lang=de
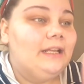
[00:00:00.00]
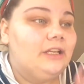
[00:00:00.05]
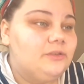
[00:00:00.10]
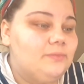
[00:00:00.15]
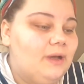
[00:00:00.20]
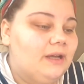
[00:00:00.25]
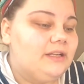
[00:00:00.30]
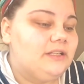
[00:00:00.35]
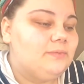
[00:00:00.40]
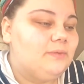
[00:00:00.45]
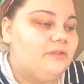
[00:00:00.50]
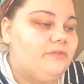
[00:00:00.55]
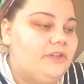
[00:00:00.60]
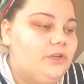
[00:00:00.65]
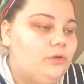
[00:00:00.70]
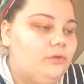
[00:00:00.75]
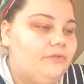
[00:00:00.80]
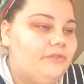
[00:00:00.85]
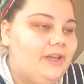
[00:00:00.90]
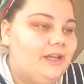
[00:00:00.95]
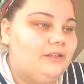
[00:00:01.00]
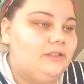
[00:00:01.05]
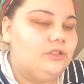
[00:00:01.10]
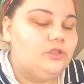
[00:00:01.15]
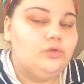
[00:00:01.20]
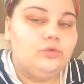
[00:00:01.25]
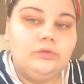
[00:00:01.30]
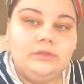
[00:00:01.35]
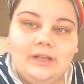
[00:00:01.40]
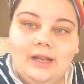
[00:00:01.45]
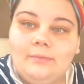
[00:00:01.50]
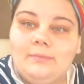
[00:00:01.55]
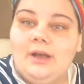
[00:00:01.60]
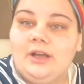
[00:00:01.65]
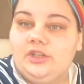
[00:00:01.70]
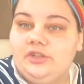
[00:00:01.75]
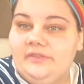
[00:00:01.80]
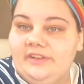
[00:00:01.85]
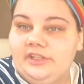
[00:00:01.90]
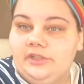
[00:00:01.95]
Ich mache jetzt mein Video fertig und dann
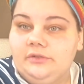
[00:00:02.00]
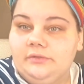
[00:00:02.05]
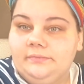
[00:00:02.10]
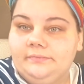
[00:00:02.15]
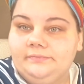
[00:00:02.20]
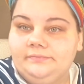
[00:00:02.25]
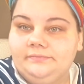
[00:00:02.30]
mache ich Wäsche.